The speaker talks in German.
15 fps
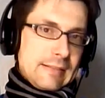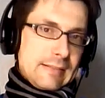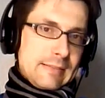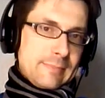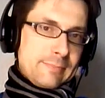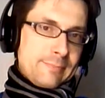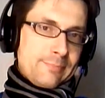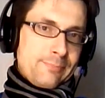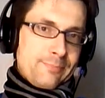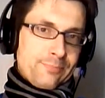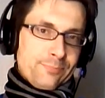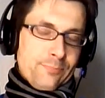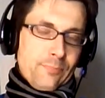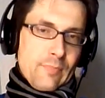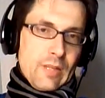
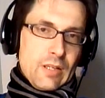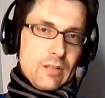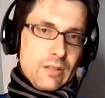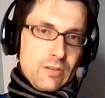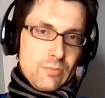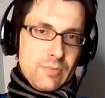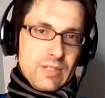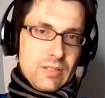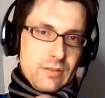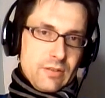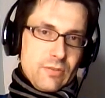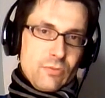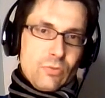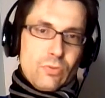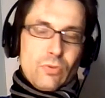Ähm, sind so ein
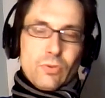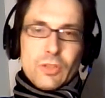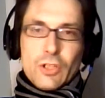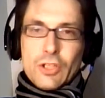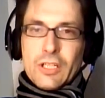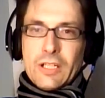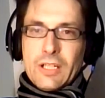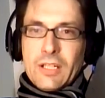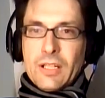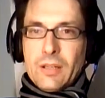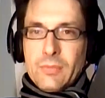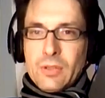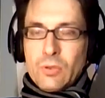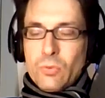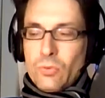bisschen so unterschiedliche
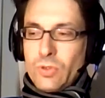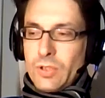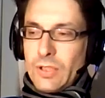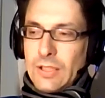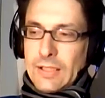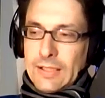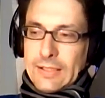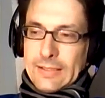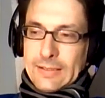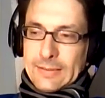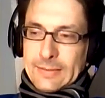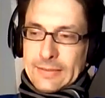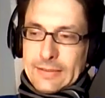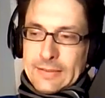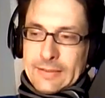Dinge betont.
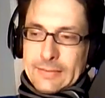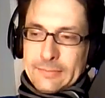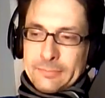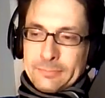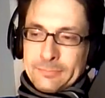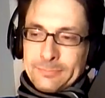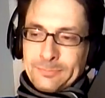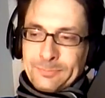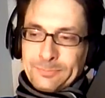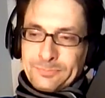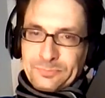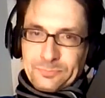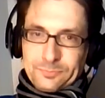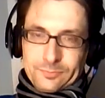Ähm,